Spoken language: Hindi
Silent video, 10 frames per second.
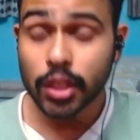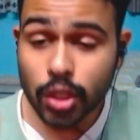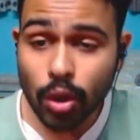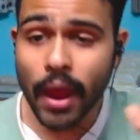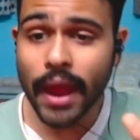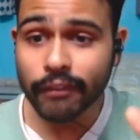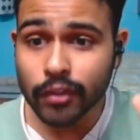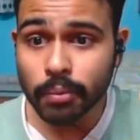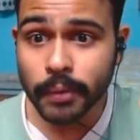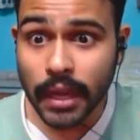यू हैव
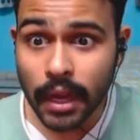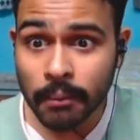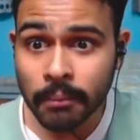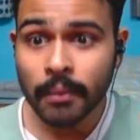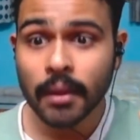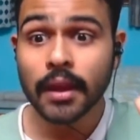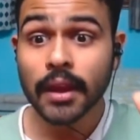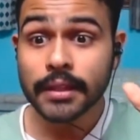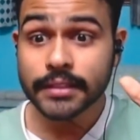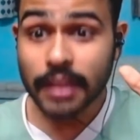टू बिकम
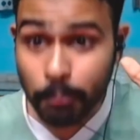द